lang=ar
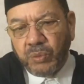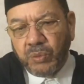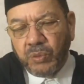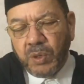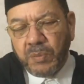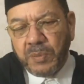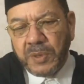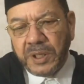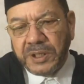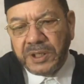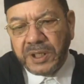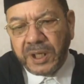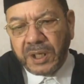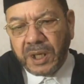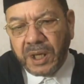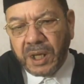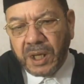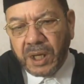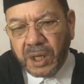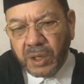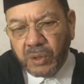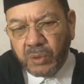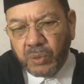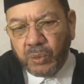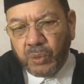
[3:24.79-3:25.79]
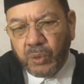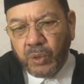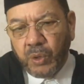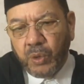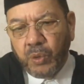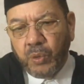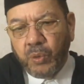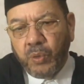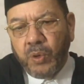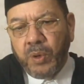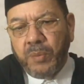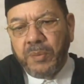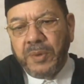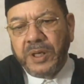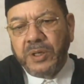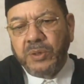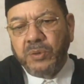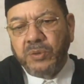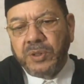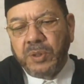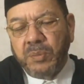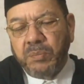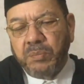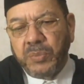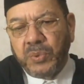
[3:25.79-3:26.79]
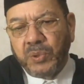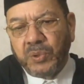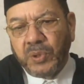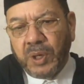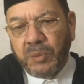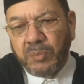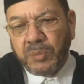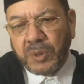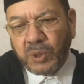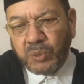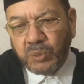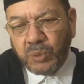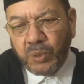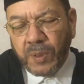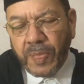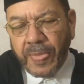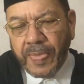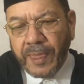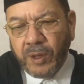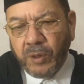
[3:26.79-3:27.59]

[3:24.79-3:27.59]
ومن يرعاه ومن يدبر أمره